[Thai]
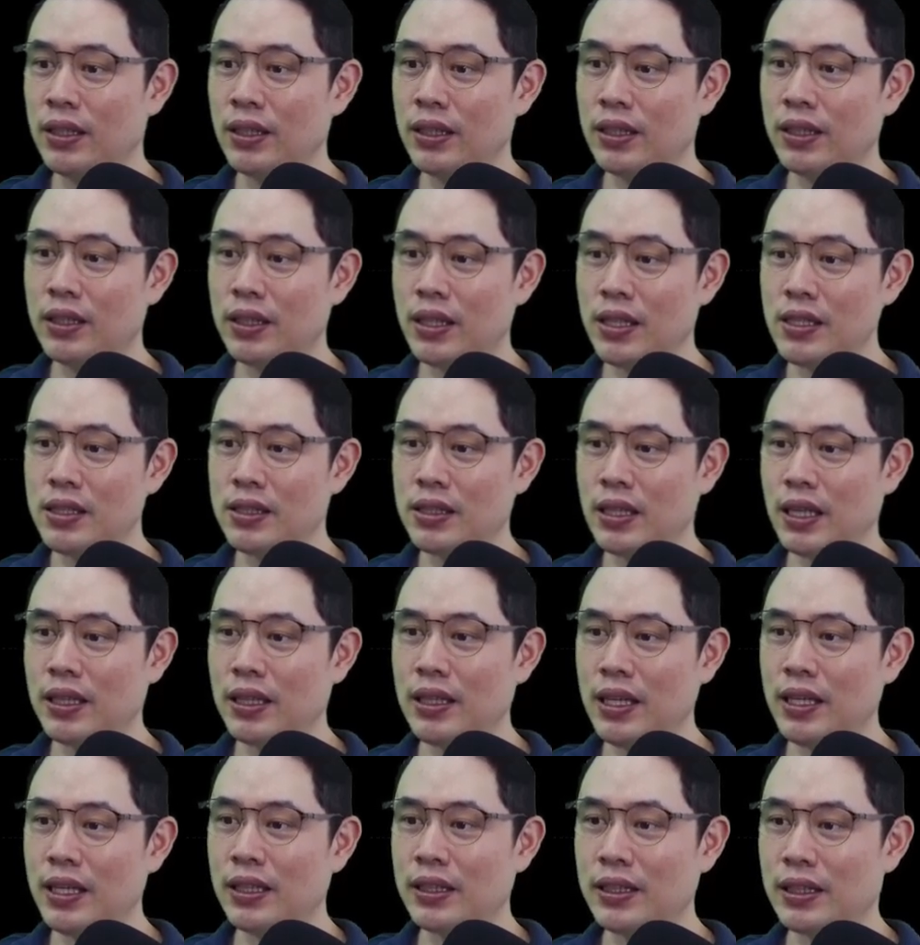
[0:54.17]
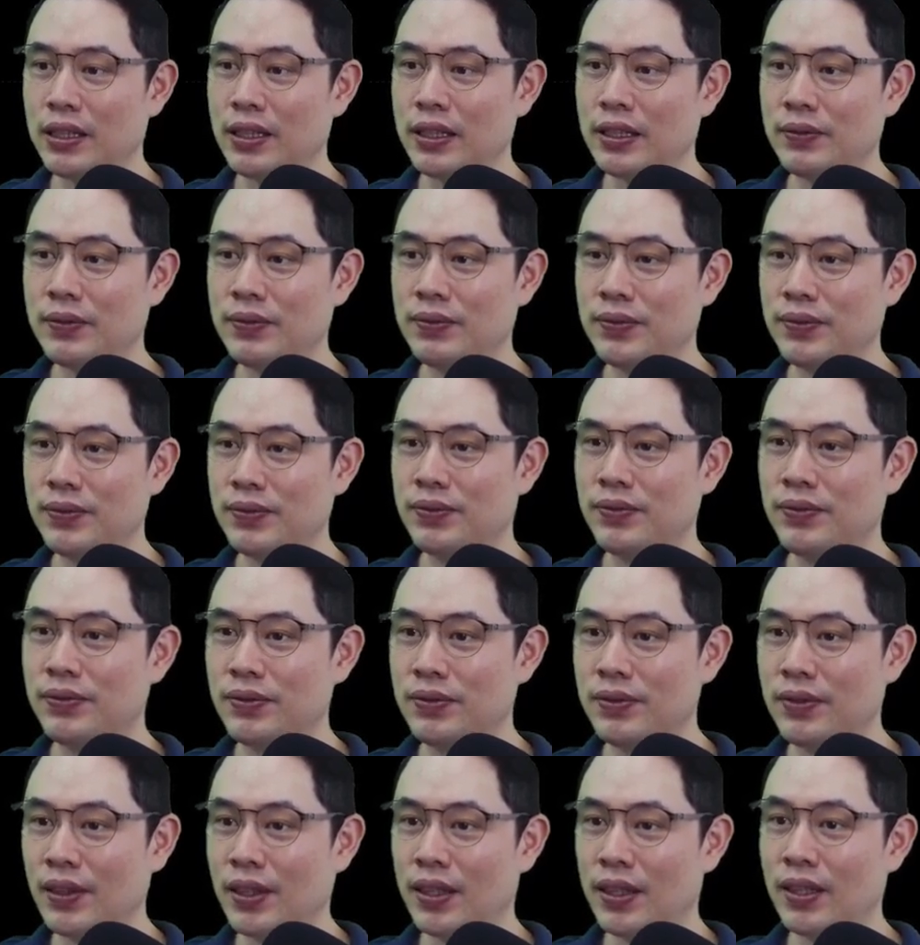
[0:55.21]
get started นะครับ
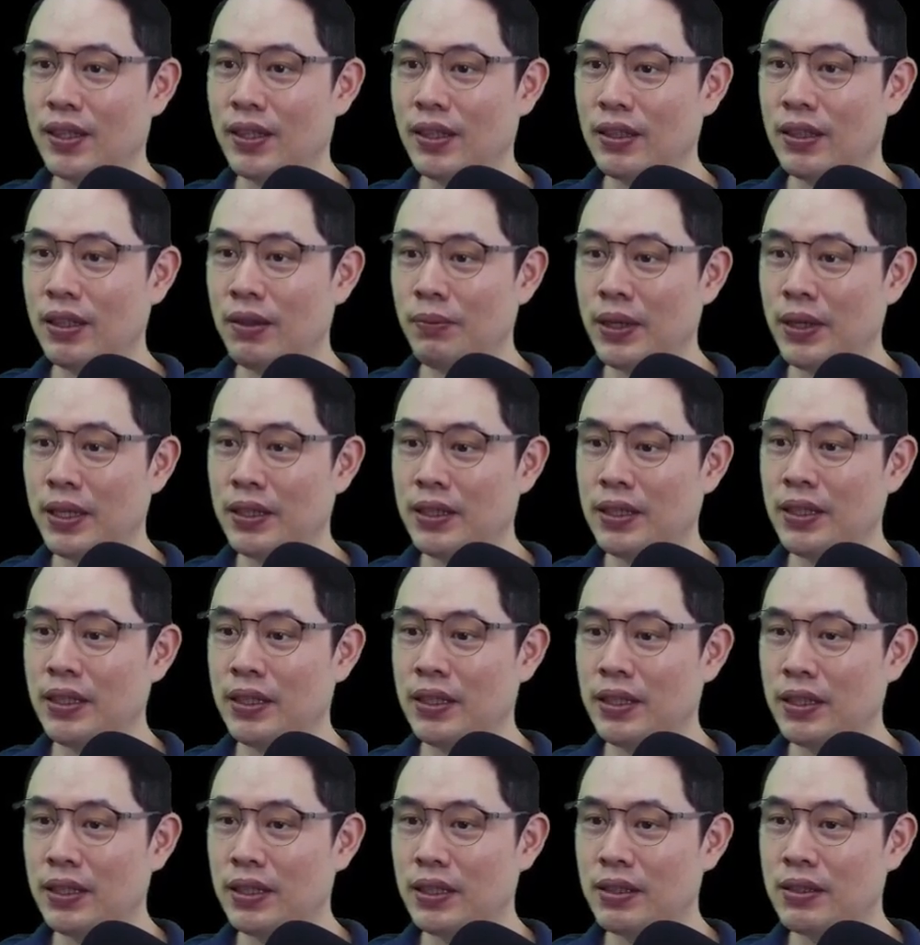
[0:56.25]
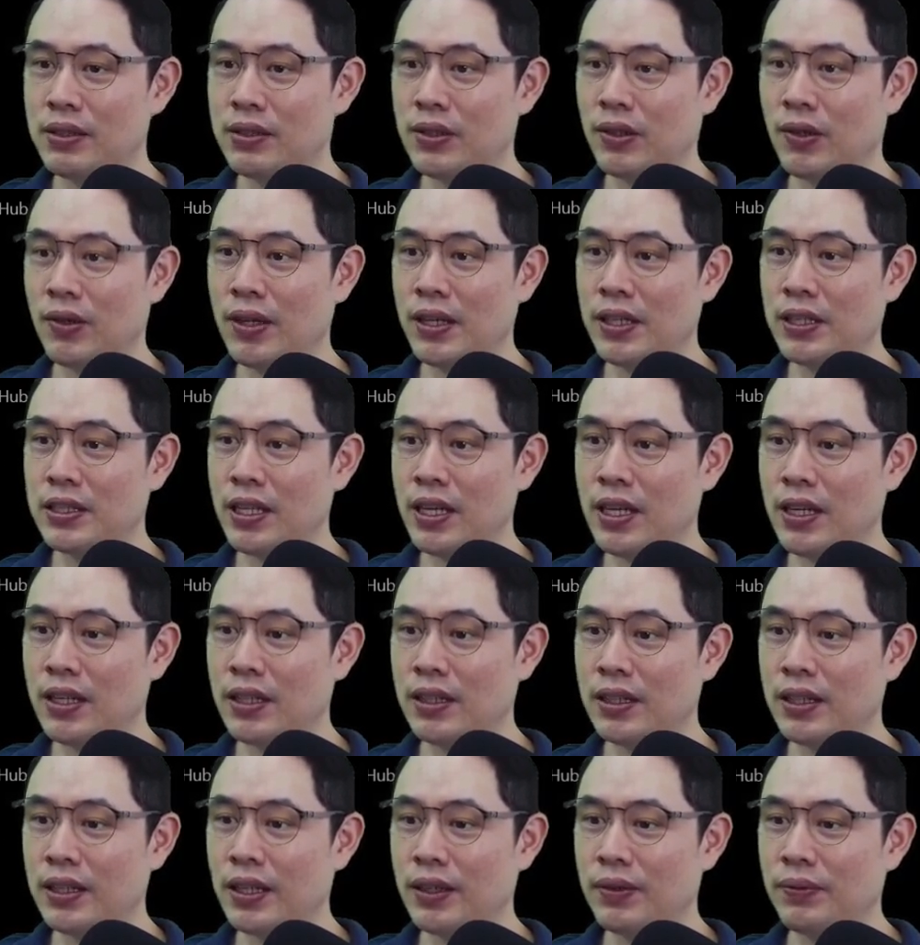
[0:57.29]
แล้วก็ไปที่ installation นะค
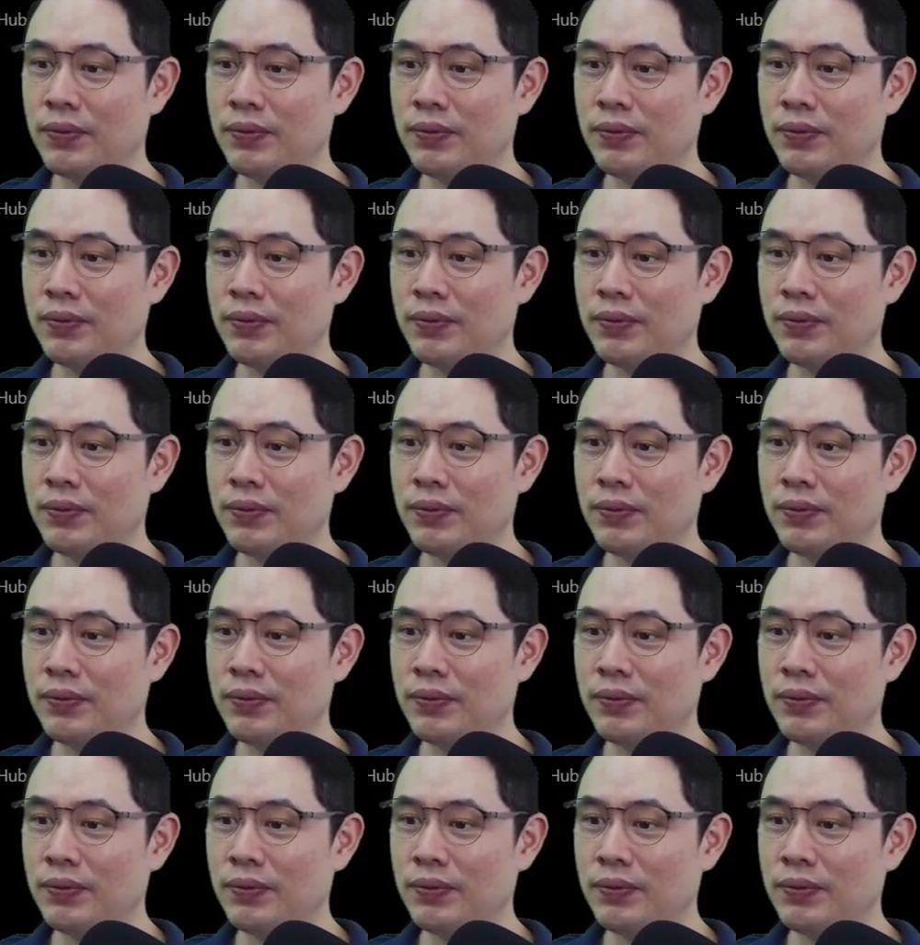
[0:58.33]
รับ